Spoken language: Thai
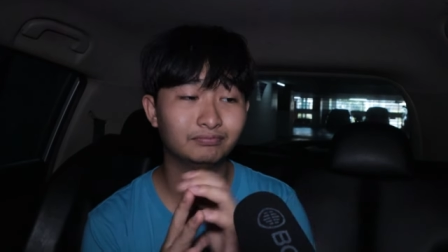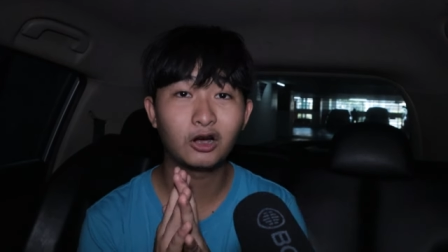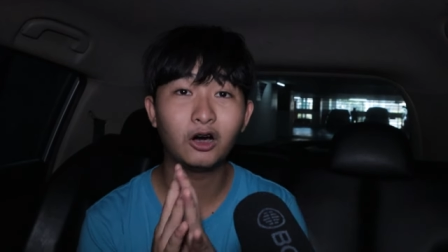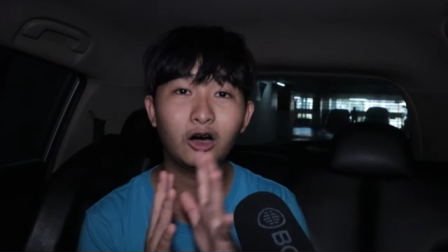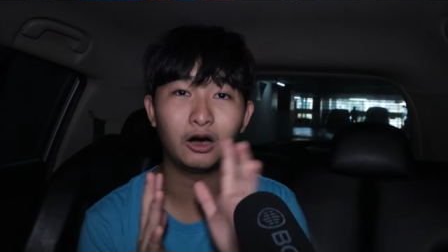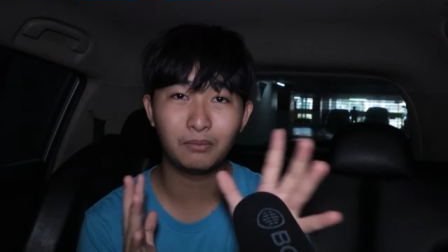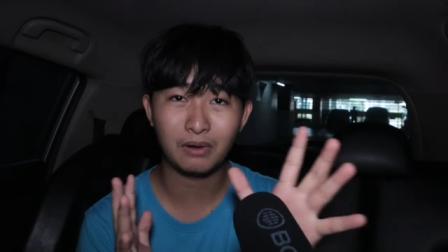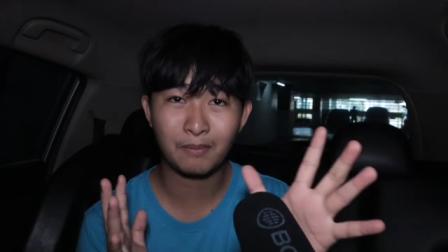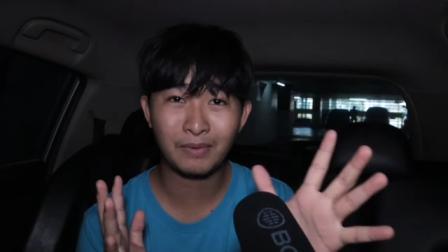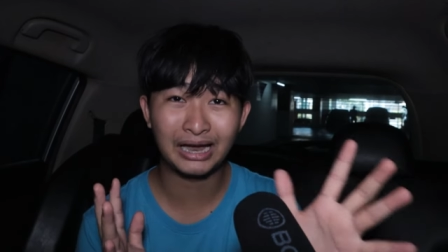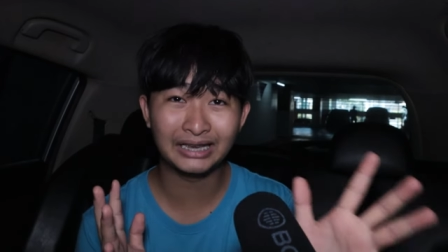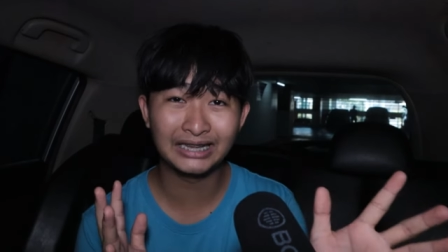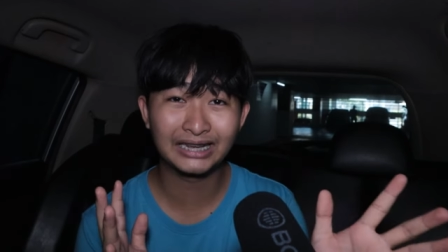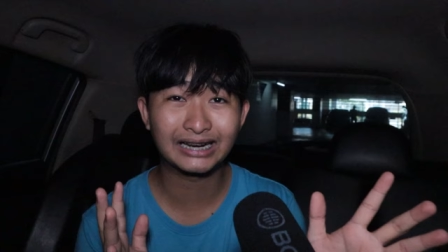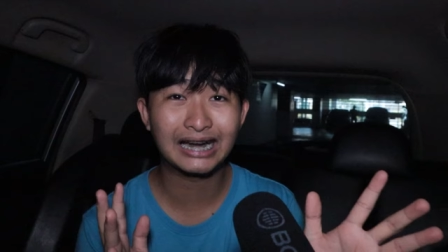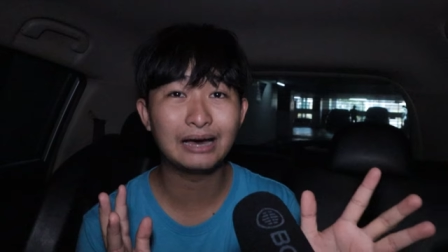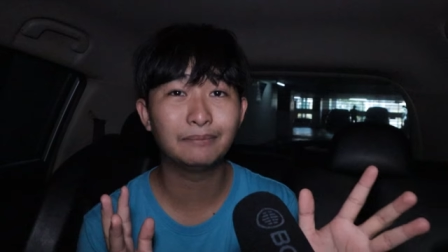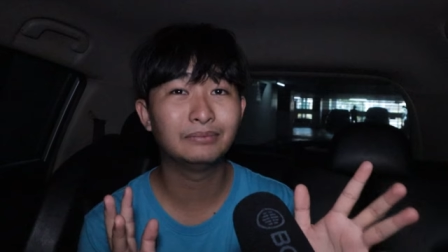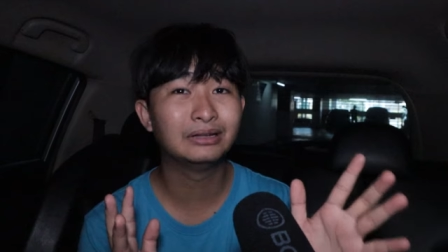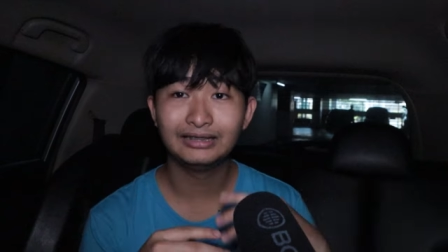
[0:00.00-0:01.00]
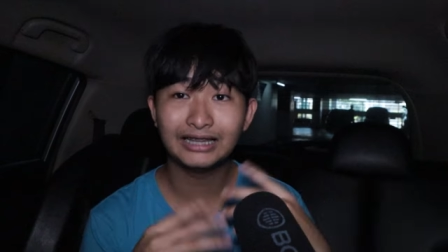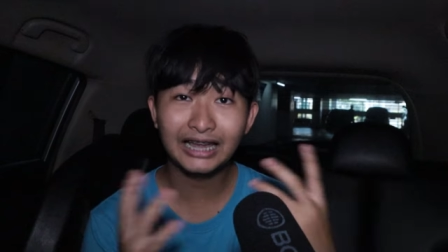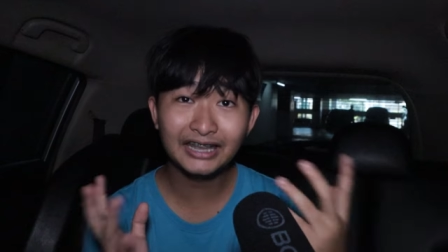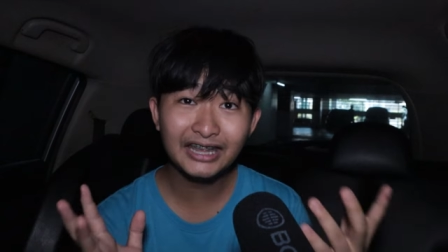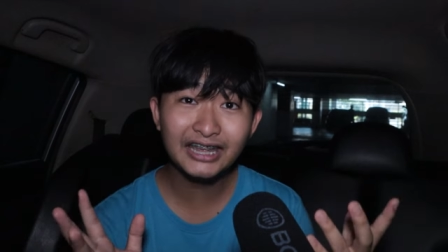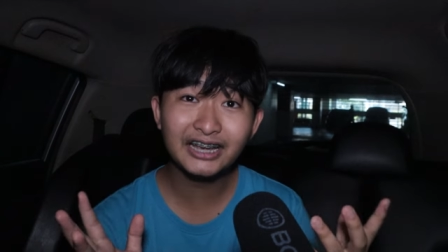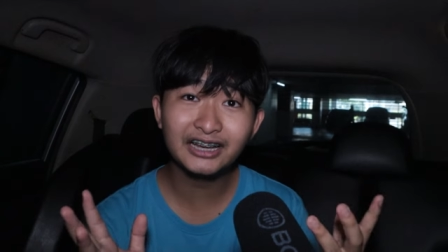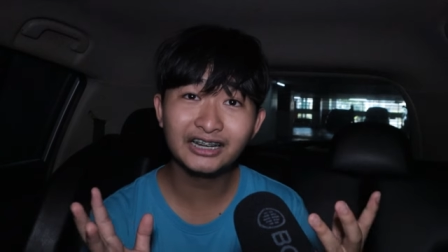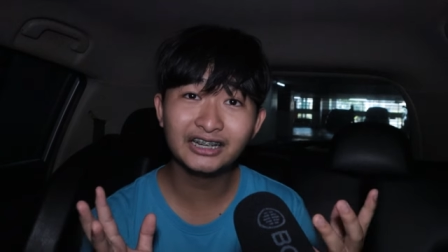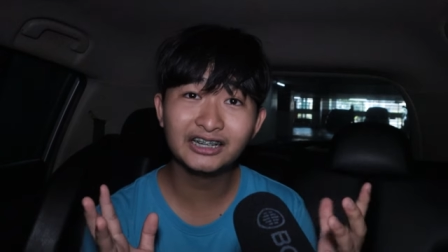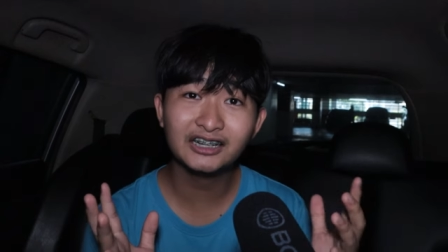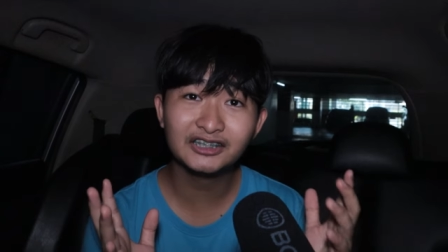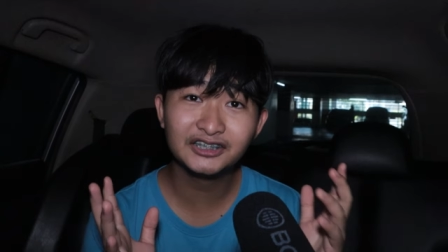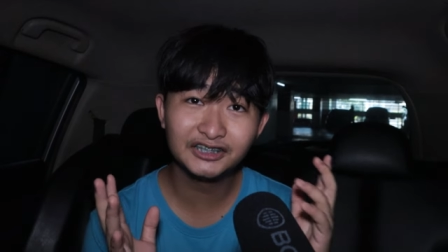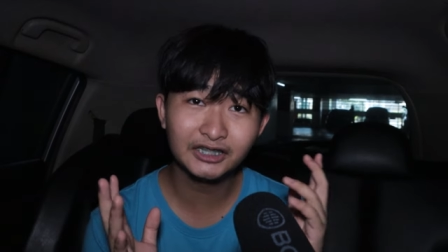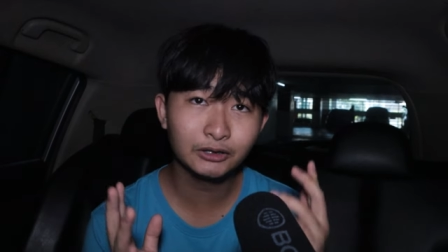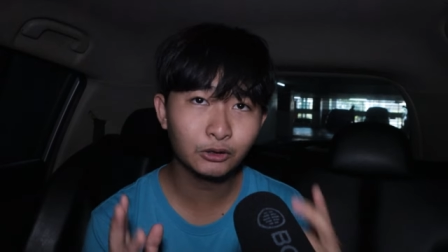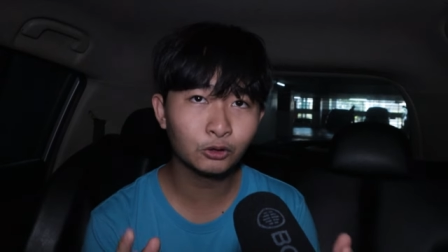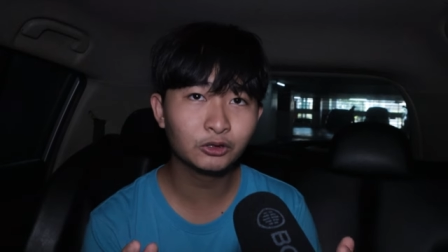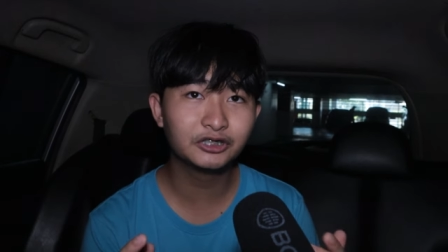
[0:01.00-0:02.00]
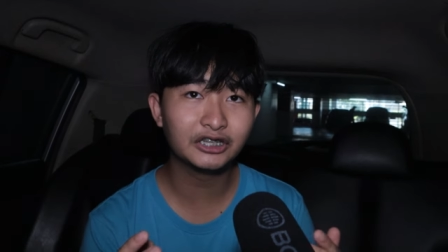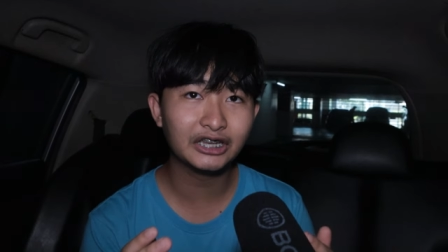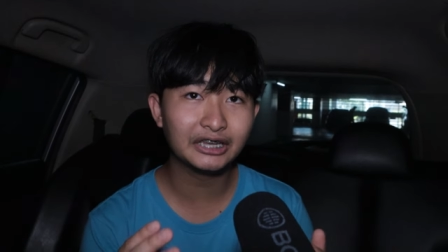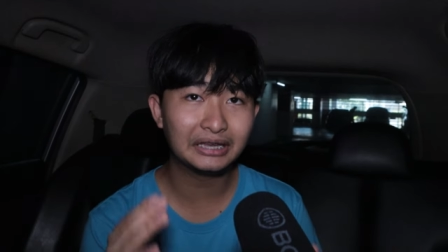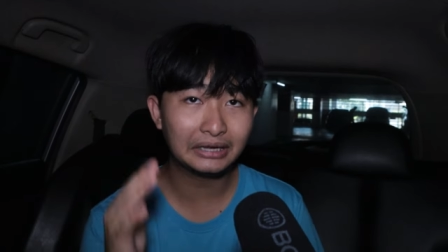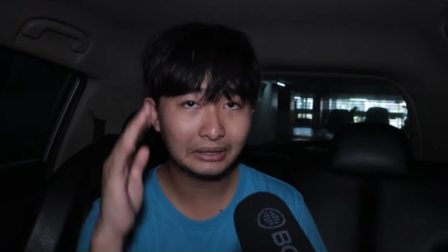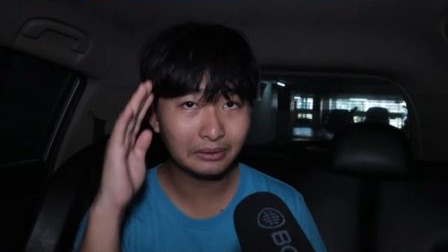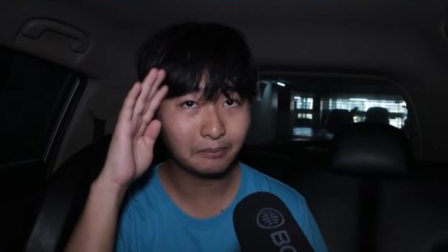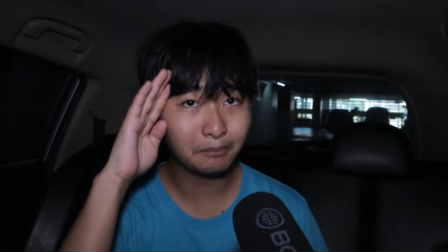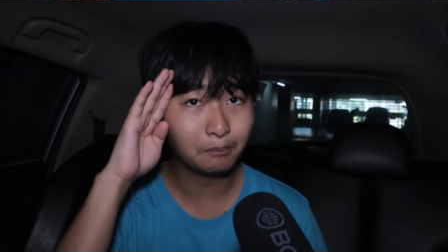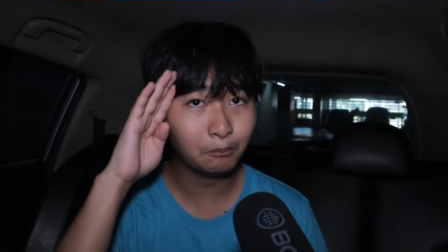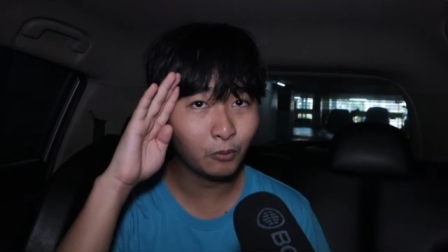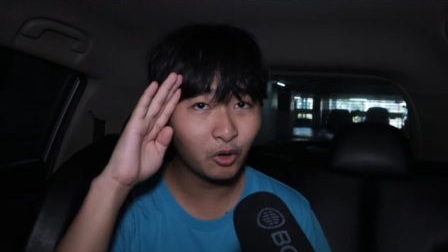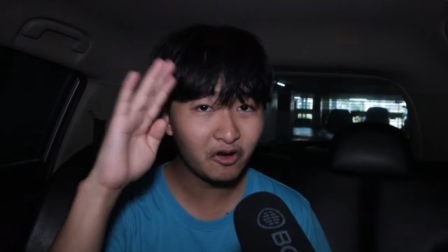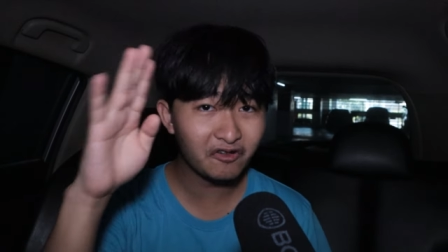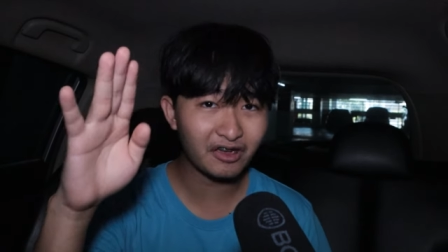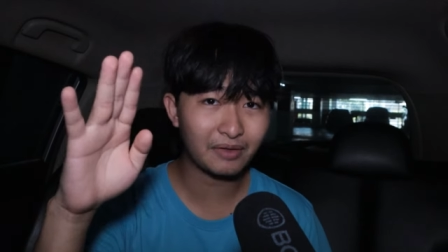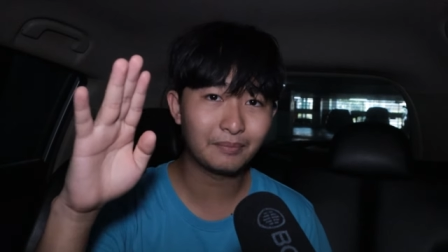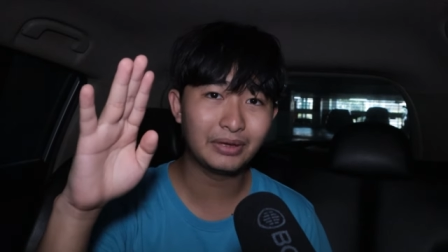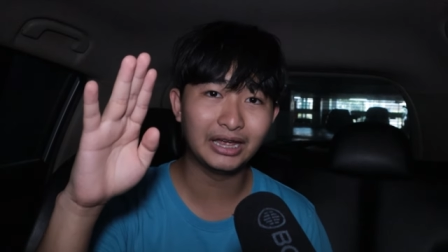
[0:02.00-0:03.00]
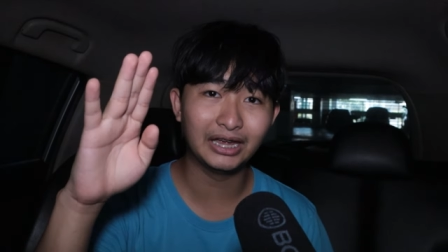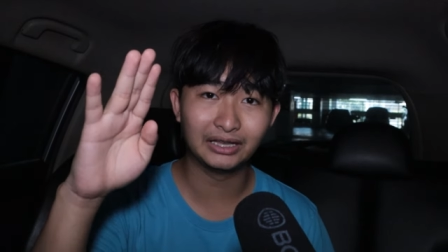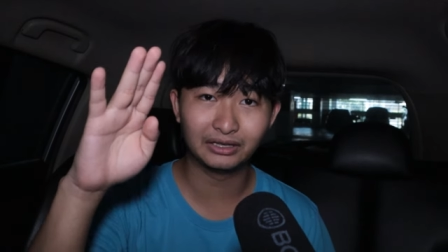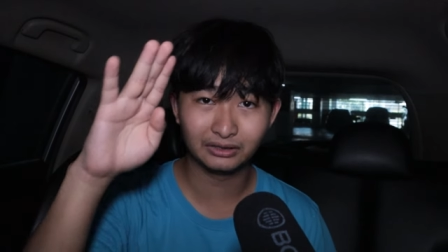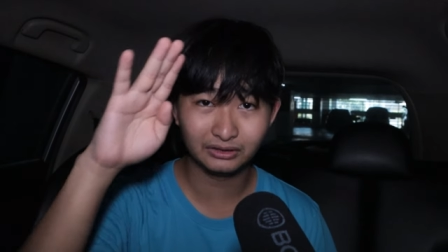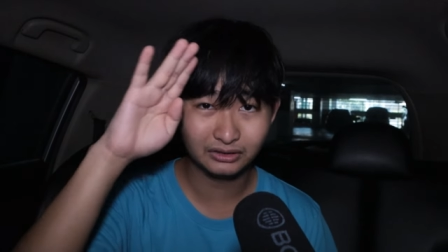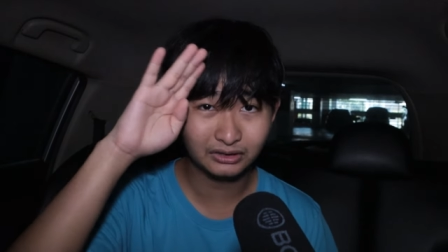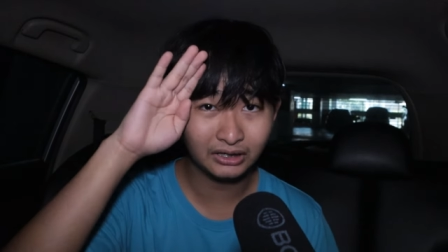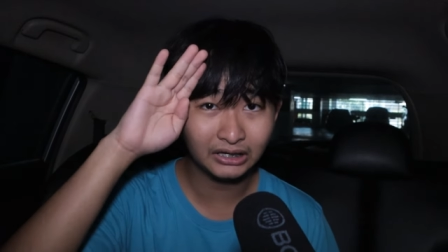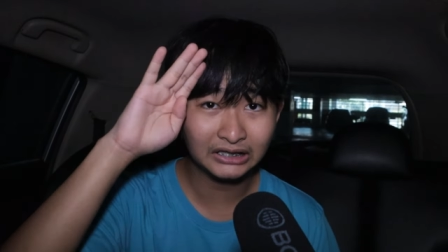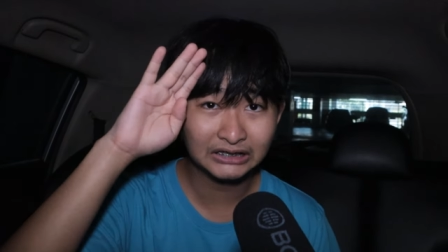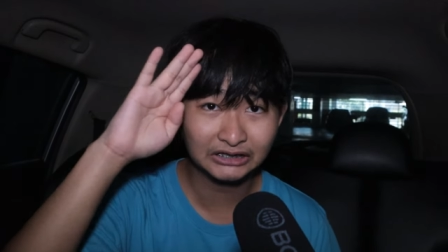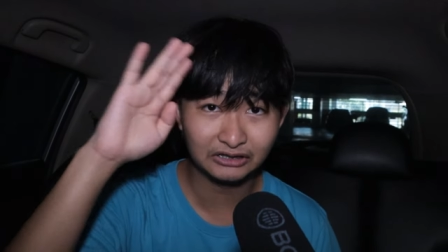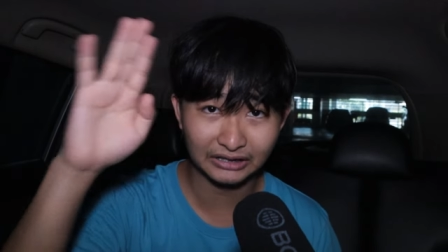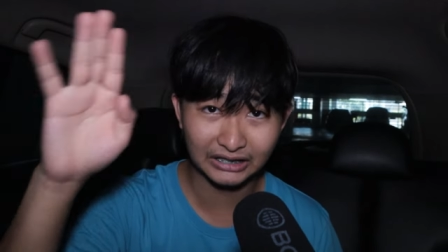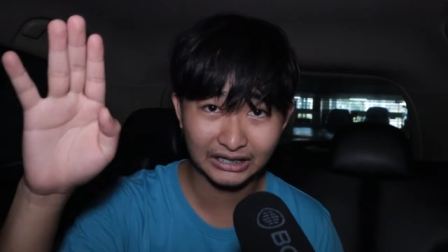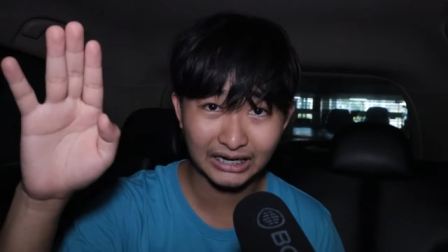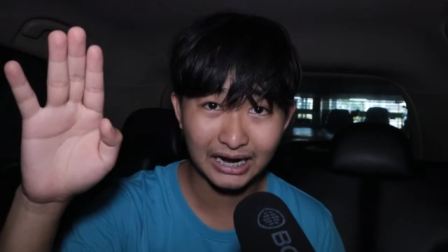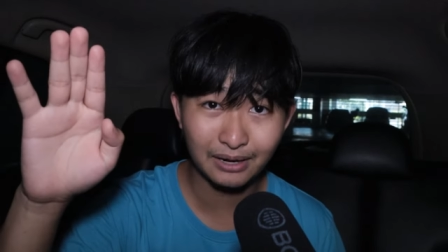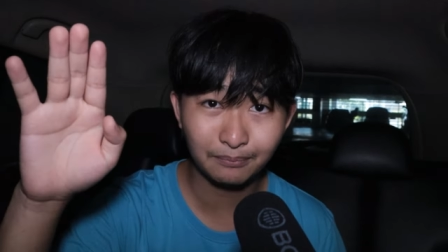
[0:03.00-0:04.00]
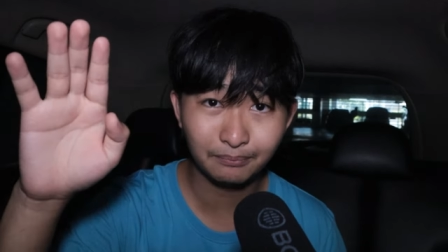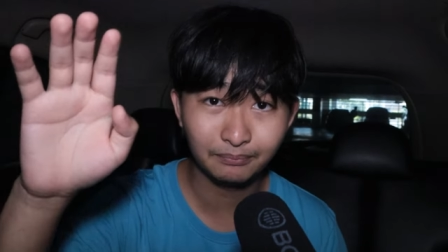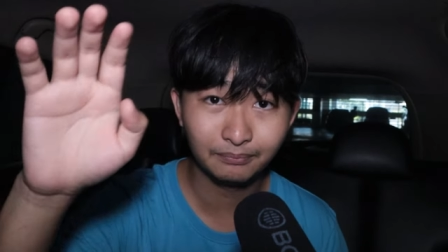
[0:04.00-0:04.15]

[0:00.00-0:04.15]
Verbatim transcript: ก็ประมาณนี้ครับและนี่คือซีตูซีมูฟแฟนเพจสวัสดีค